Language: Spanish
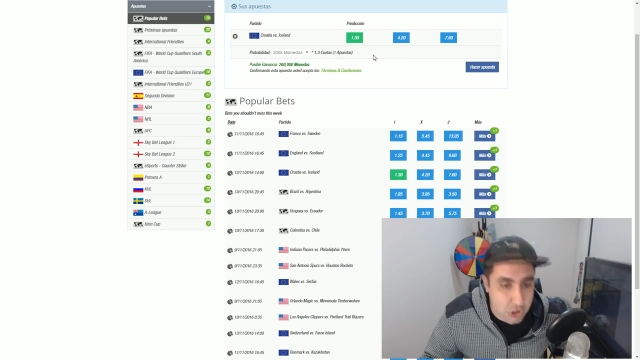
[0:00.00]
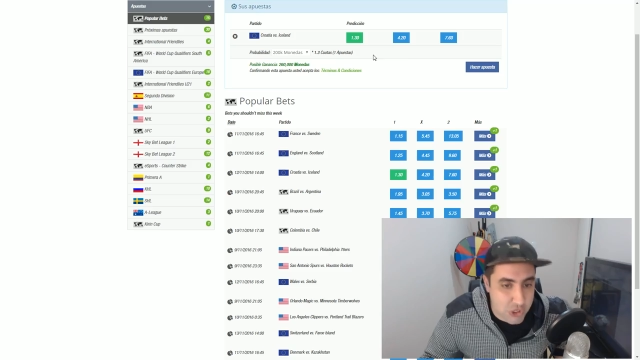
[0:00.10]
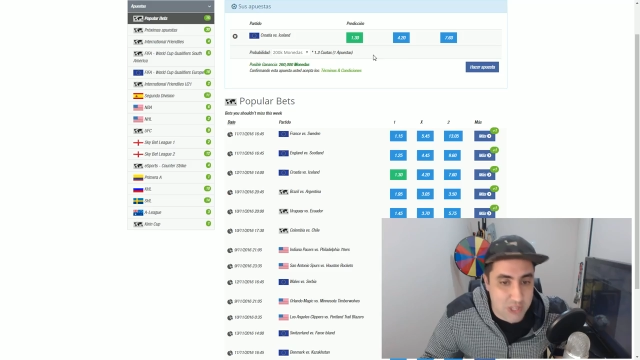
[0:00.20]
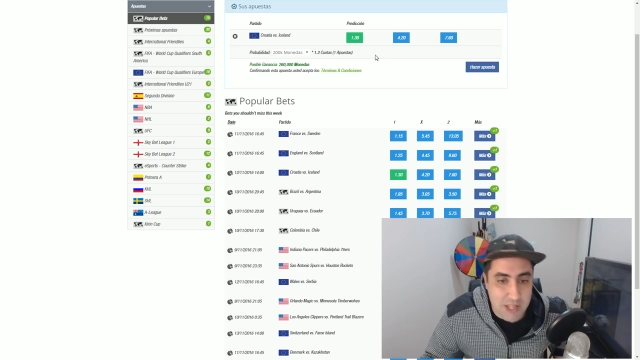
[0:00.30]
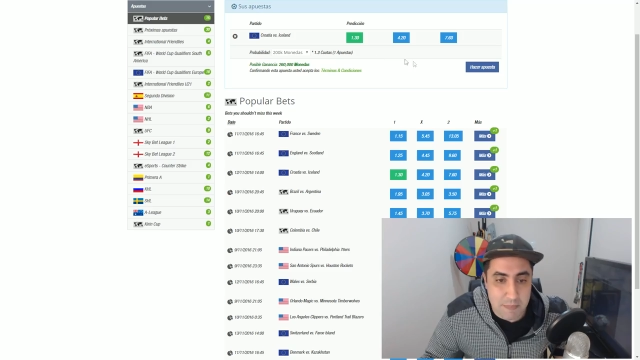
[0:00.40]

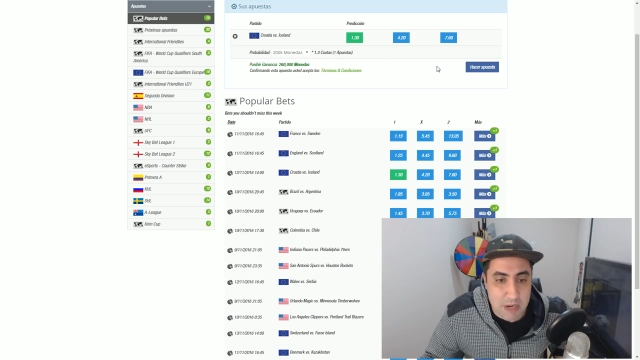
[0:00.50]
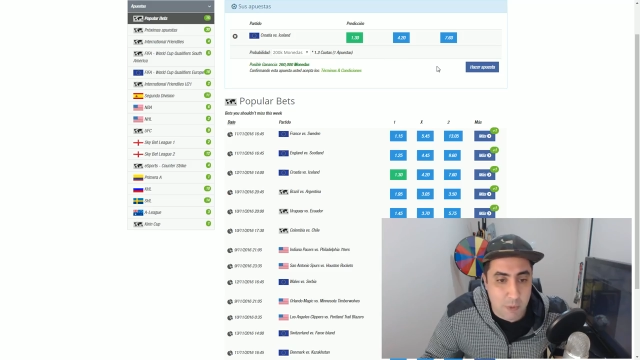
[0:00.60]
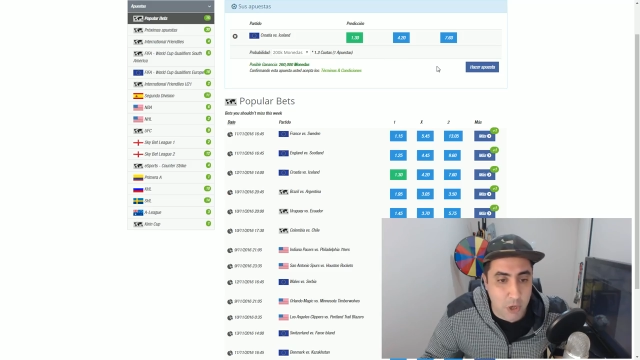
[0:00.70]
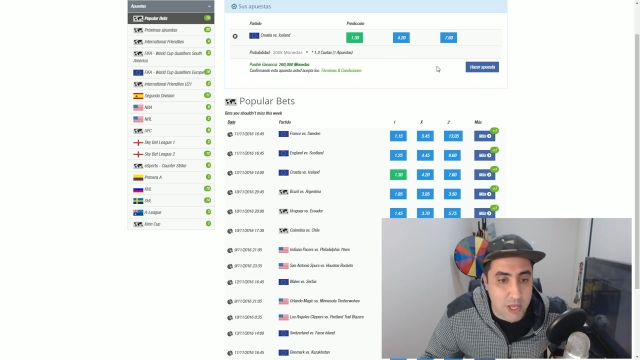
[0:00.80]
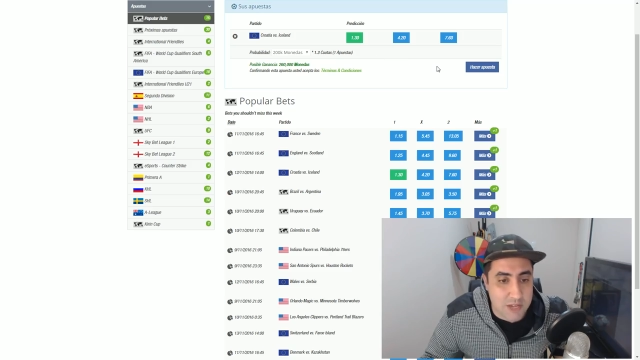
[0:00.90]
200 mil
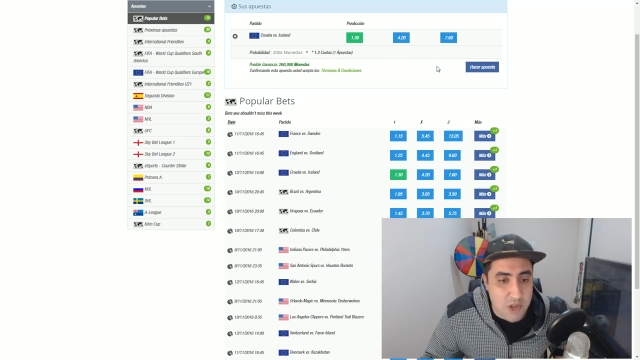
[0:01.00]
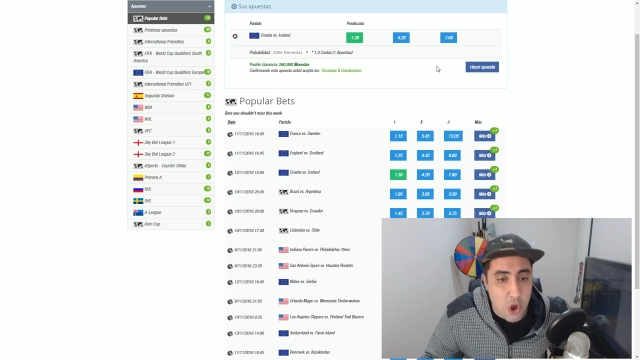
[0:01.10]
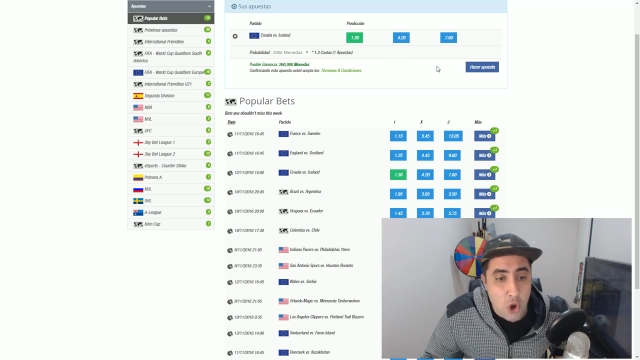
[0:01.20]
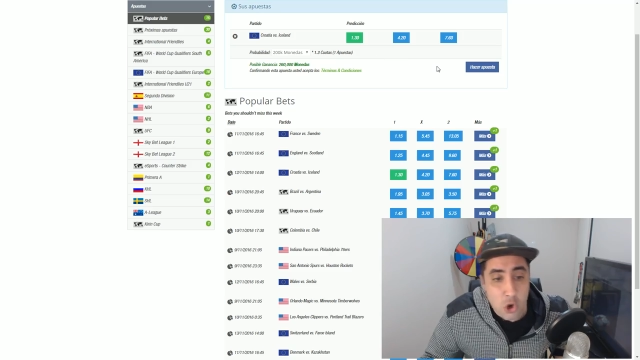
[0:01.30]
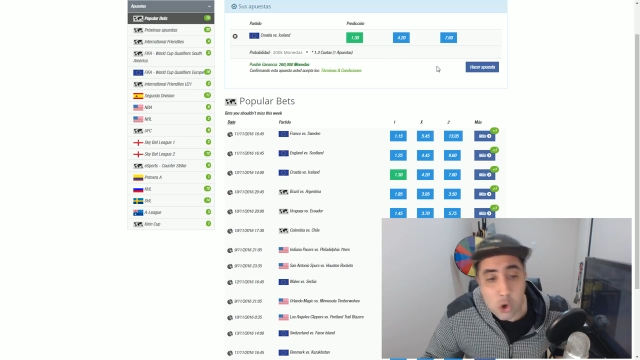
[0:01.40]
monedas
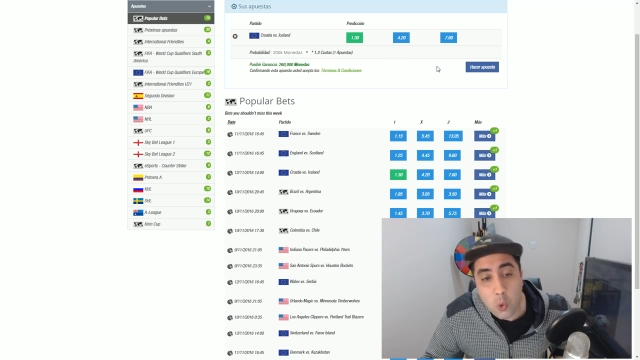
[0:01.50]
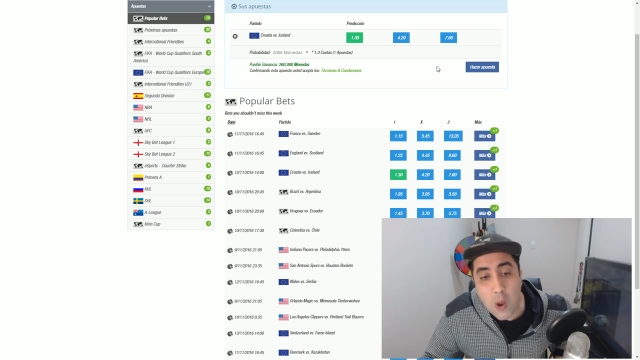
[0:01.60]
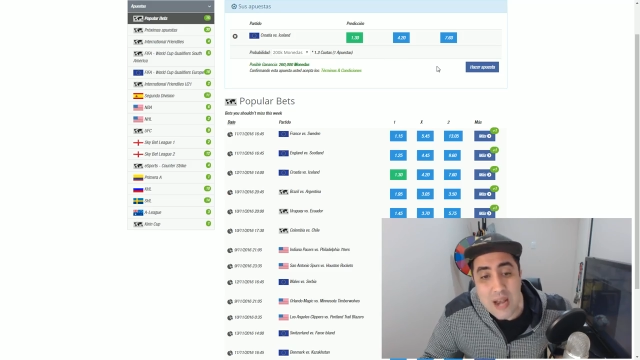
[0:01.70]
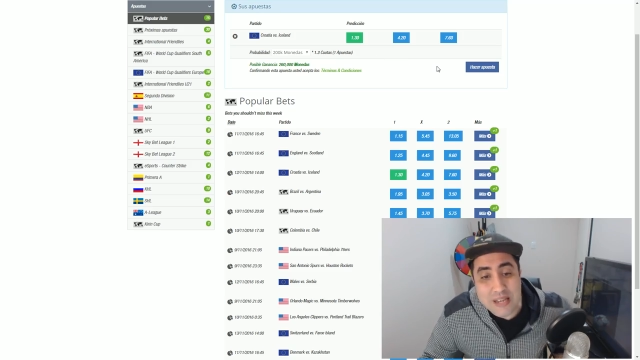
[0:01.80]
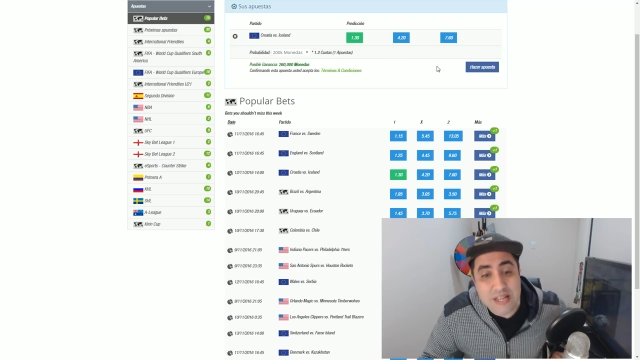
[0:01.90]
lo
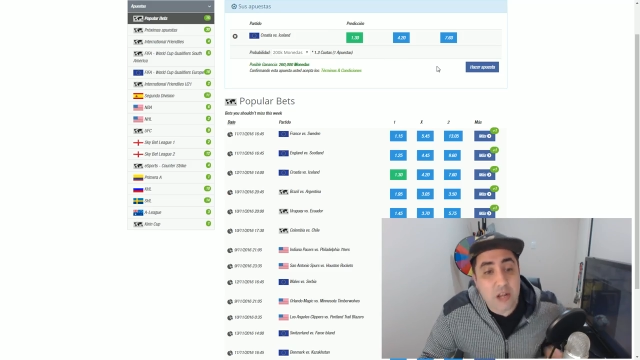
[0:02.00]
cual